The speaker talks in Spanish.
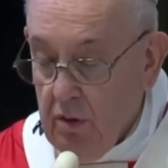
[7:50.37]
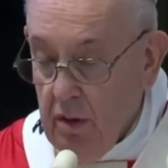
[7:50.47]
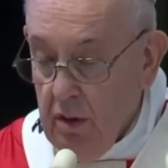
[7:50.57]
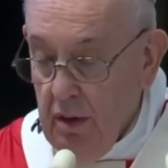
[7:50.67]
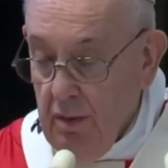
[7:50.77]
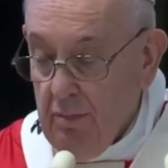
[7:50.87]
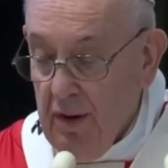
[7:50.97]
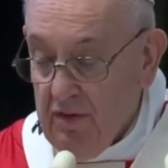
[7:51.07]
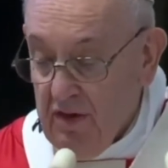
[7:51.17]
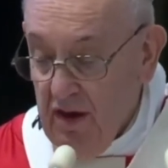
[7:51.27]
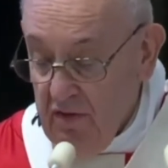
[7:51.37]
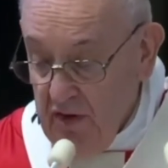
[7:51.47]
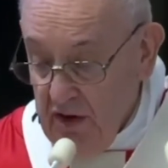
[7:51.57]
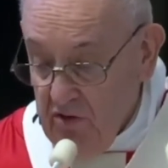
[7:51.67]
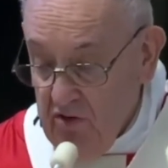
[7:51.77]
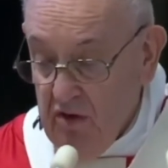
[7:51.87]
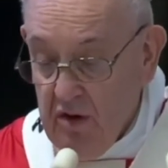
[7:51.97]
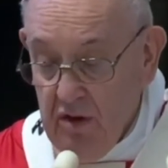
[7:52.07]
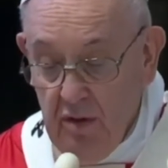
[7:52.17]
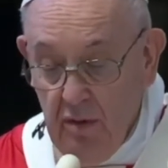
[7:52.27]
Una vez más por
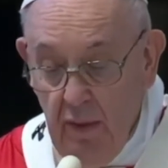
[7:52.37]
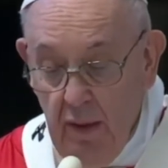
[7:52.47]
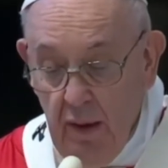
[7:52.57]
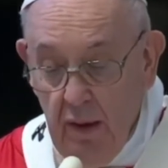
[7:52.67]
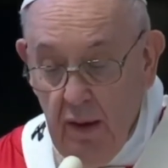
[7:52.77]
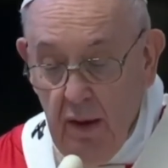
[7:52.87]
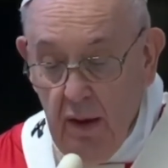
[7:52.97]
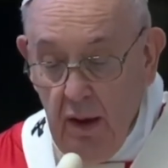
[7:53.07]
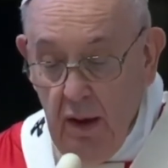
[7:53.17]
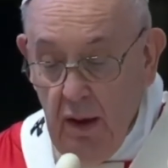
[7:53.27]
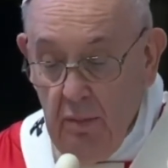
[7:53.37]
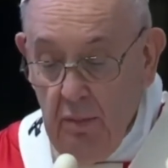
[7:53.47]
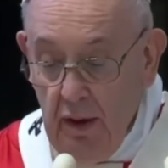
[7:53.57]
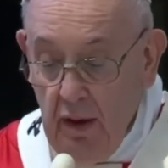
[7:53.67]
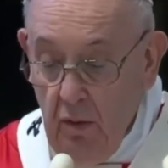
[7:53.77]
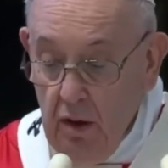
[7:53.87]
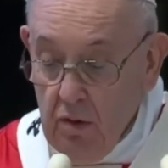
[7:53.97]
nosotros, para servirnos,